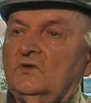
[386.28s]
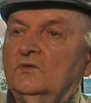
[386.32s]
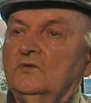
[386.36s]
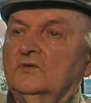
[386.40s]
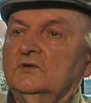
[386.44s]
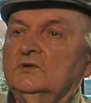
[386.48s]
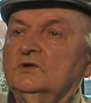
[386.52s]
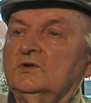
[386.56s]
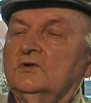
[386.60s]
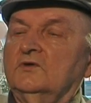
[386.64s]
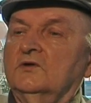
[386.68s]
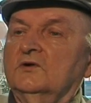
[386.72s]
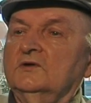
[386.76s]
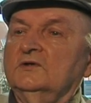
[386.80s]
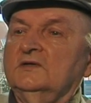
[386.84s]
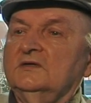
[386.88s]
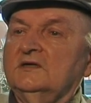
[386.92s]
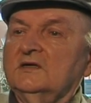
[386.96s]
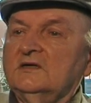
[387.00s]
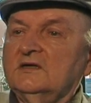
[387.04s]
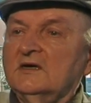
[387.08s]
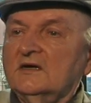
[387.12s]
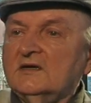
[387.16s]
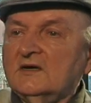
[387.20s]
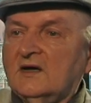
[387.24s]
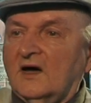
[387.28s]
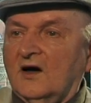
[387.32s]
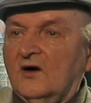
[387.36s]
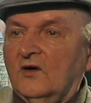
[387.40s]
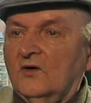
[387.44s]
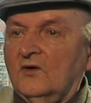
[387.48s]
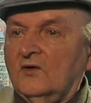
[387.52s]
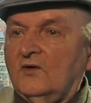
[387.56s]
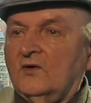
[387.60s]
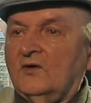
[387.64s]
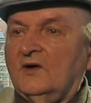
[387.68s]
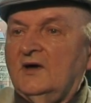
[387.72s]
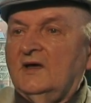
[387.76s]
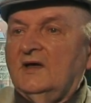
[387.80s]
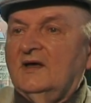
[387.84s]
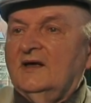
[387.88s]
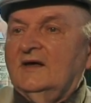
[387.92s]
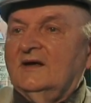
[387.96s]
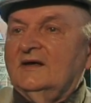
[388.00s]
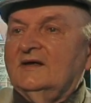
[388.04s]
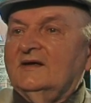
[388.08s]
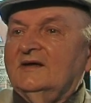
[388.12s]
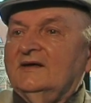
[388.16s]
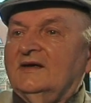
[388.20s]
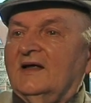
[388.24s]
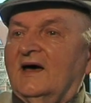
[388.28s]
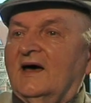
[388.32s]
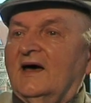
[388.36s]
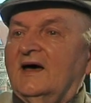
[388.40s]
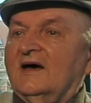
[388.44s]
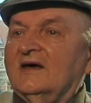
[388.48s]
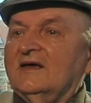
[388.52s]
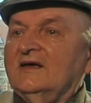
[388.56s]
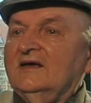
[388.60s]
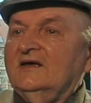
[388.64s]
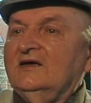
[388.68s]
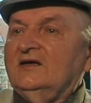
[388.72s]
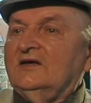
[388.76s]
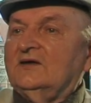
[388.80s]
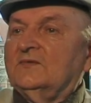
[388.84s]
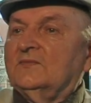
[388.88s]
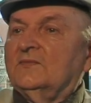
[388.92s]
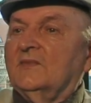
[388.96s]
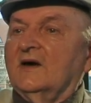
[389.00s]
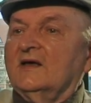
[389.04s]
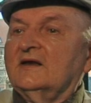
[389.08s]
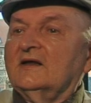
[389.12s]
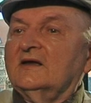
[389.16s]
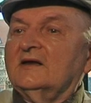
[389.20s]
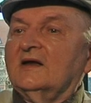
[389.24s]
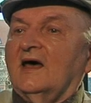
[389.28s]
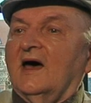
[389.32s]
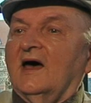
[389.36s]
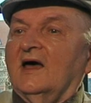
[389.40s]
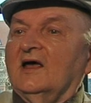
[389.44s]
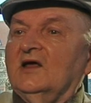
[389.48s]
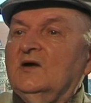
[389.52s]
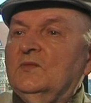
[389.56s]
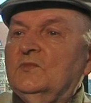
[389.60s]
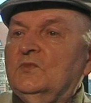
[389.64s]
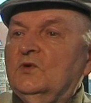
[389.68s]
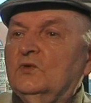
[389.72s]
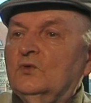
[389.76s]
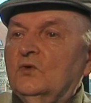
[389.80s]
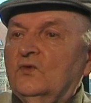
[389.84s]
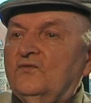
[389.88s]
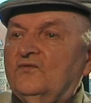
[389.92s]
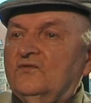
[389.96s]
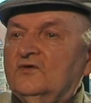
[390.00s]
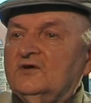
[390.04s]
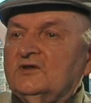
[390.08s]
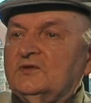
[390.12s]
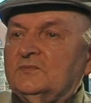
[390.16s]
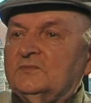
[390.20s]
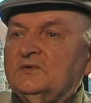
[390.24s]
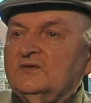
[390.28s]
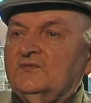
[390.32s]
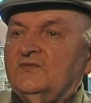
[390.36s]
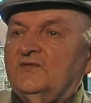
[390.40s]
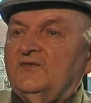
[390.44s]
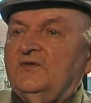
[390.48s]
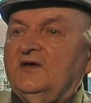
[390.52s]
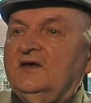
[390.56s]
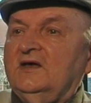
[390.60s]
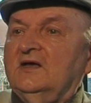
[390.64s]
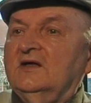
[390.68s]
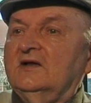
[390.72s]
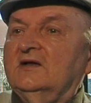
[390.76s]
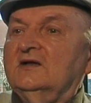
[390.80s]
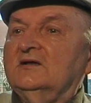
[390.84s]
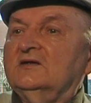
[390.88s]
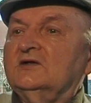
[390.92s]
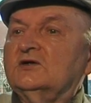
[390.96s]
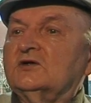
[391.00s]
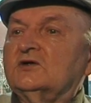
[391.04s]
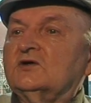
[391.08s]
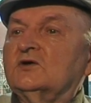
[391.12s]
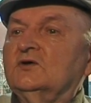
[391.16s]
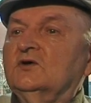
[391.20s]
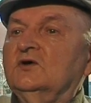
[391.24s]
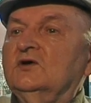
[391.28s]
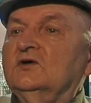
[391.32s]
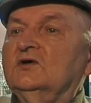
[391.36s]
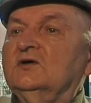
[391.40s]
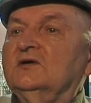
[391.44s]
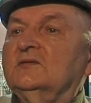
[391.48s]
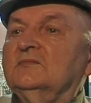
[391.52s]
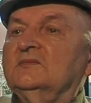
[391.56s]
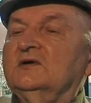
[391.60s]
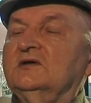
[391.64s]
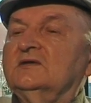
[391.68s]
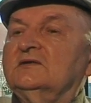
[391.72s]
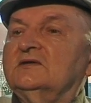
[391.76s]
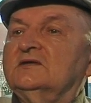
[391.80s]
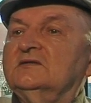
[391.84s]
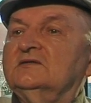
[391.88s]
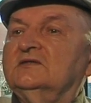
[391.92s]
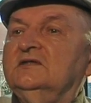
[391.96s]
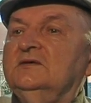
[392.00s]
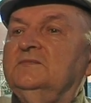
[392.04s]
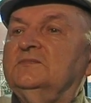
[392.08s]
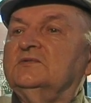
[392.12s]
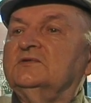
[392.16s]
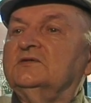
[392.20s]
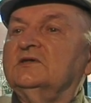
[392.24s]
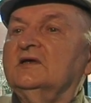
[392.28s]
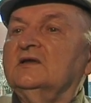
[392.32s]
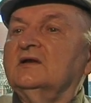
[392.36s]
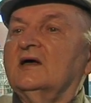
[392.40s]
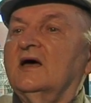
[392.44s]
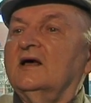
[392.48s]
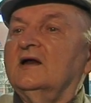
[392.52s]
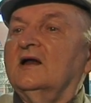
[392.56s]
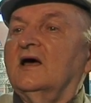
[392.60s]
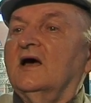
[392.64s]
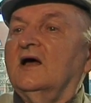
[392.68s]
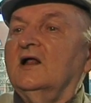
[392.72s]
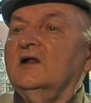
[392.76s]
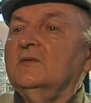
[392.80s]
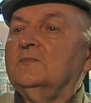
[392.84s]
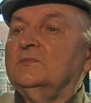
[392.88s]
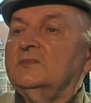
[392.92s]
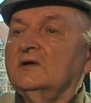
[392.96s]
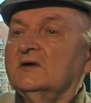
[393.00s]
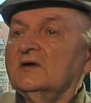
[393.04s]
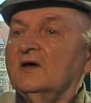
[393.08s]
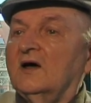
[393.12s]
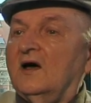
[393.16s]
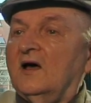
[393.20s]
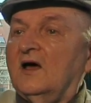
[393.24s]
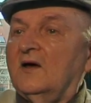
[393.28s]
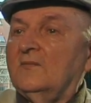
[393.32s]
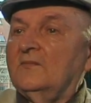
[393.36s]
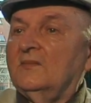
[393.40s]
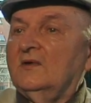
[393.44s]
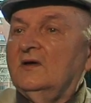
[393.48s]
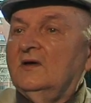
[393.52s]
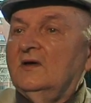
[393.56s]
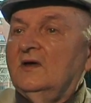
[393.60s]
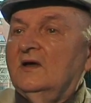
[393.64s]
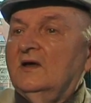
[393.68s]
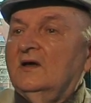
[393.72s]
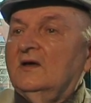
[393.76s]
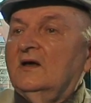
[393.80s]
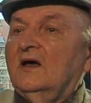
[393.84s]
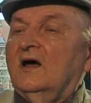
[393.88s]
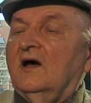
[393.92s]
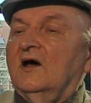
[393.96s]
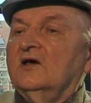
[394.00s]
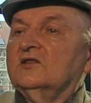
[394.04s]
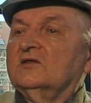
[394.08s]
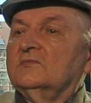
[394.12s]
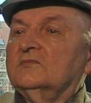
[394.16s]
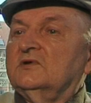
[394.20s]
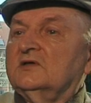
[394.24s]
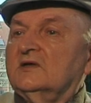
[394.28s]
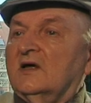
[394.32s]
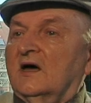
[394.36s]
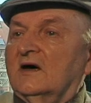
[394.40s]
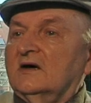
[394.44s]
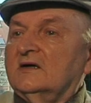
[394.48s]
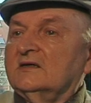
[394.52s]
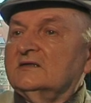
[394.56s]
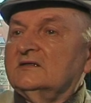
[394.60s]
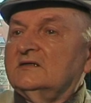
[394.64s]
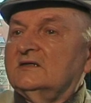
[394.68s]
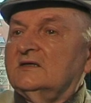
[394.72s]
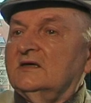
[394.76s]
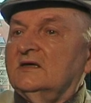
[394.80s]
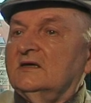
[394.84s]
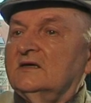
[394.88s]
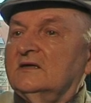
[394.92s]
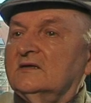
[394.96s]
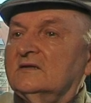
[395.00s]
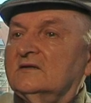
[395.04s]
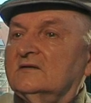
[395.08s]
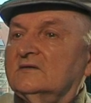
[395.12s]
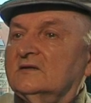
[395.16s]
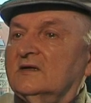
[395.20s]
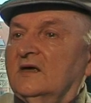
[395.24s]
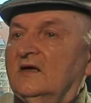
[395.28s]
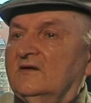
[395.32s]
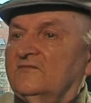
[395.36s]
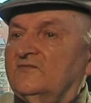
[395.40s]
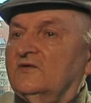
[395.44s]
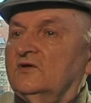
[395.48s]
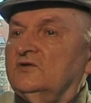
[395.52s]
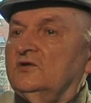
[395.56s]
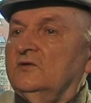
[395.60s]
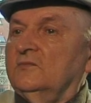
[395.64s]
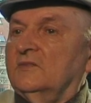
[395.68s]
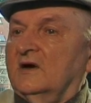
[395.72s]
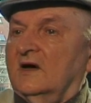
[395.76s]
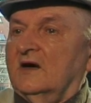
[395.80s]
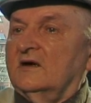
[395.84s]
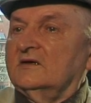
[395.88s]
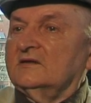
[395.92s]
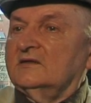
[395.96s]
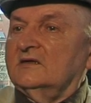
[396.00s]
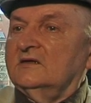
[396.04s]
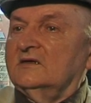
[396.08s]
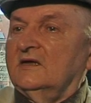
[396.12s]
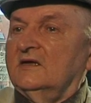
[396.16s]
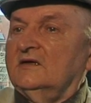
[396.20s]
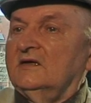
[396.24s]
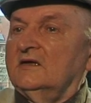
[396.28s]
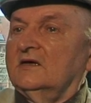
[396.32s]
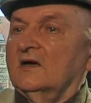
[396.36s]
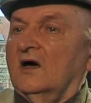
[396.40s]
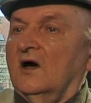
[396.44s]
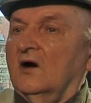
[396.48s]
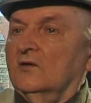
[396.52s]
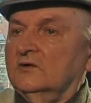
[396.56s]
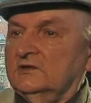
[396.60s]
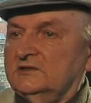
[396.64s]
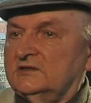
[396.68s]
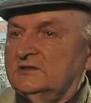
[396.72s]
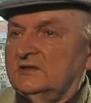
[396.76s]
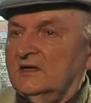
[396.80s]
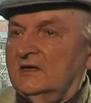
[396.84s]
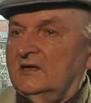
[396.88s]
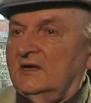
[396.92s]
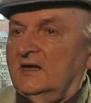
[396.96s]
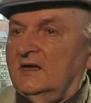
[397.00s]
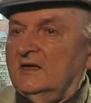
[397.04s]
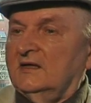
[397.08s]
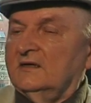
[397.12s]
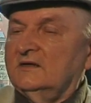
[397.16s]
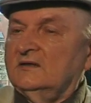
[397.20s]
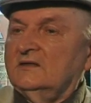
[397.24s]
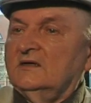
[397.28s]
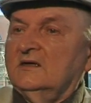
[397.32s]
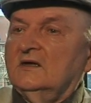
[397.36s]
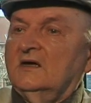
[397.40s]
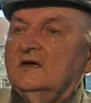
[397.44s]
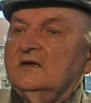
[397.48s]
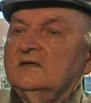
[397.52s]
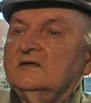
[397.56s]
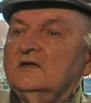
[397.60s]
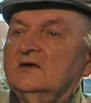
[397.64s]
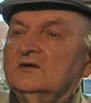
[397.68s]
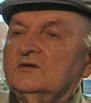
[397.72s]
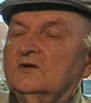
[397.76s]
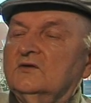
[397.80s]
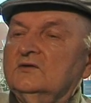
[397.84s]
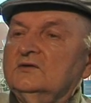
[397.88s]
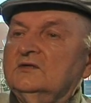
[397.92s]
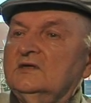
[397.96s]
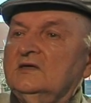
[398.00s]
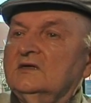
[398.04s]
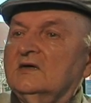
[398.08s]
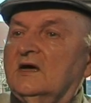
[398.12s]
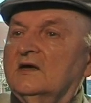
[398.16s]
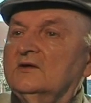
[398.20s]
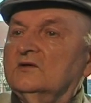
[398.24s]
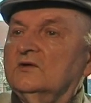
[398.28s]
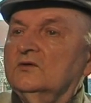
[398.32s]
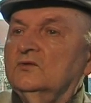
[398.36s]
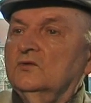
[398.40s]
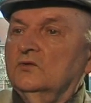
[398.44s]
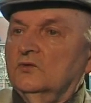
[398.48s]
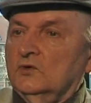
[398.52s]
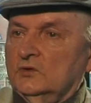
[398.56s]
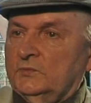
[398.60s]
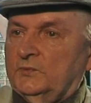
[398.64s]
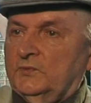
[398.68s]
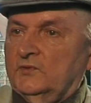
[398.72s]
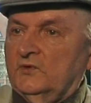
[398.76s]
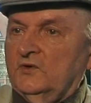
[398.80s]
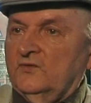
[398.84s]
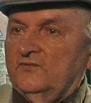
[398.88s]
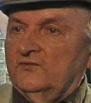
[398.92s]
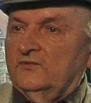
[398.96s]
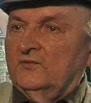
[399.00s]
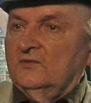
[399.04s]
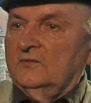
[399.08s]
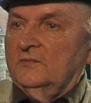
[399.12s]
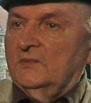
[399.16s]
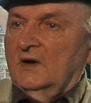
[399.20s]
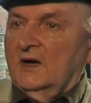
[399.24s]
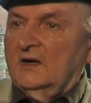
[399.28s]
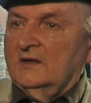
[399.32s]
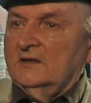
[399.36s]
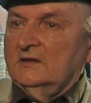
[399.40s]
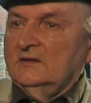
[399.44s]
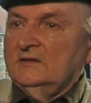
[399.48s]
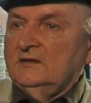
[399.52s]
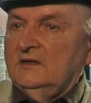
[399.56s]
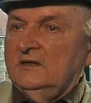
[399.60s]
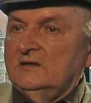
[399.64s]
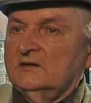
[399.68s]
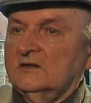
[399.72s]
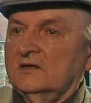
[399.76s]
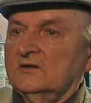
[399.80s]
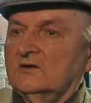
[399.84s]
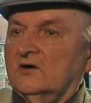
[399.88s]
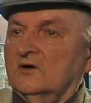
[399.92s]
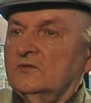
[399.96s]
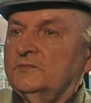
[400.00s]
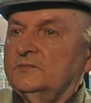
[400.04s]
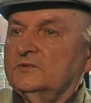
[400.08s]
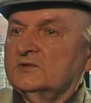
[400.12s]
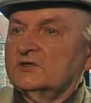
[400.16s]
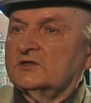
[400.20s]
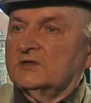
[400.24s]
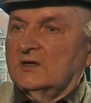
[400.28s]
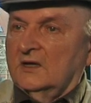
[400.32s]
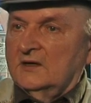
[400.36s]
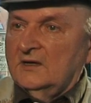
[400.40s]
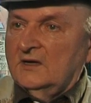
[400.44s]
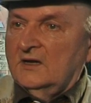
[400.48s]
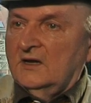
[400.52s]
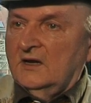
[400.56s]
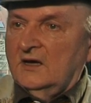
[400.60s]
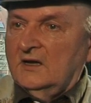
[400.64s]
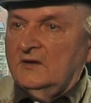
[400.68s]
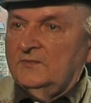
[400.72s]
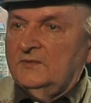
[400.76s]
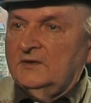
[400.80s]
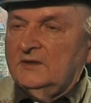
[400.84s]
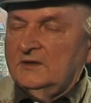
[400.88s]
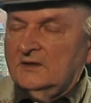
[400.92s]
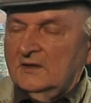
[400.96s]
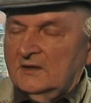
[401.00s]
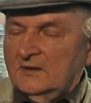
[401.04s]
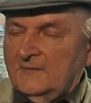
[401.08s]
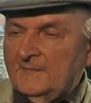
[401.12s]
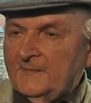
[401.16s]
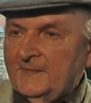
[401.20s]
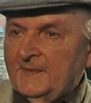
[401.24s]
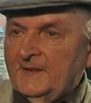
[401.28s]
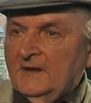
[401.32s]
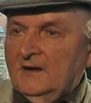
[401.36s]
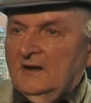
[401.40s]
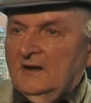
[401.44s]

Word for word: und konnte dann auch, da ich meinen Einberufungsbefehl schon mit 17,5 bekam, also mit 18, etwas über 18 hätte ich ausgelernt. Da konnte ich eine Notprüfung machen, die ich dann auch bestanden habe, ja.